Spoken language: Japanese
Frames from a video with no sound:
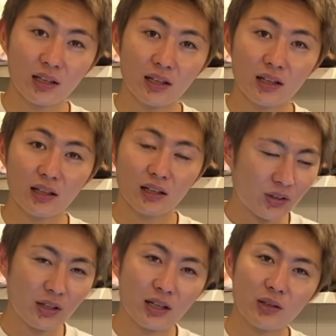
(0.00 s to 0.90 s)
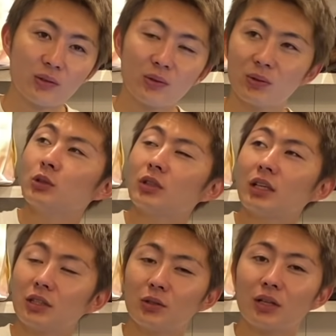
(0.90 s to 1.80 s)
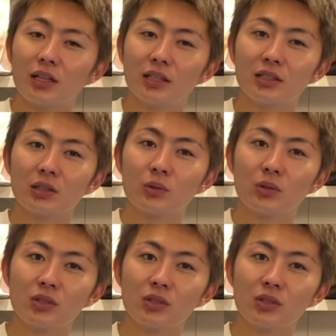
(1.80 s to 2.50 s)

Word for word: いいこれあの余談っていうかあれなんだけど俺